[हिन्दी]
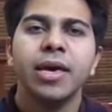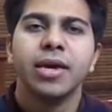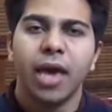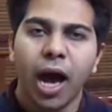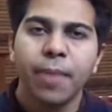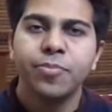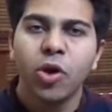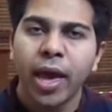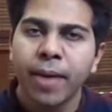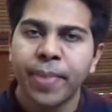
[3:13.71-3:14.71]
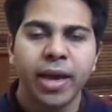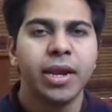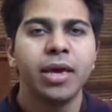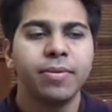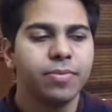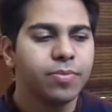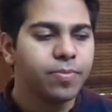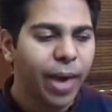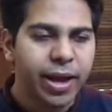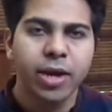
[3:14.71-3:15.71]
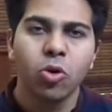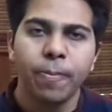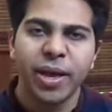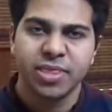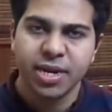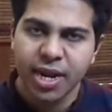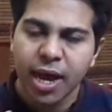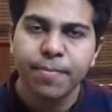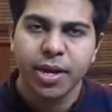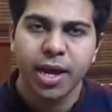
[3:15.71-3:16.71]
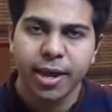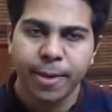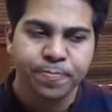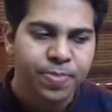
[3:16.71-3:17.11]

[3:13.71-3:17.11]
कि अब जो है बैगरी बैगर को पैसे देना मना है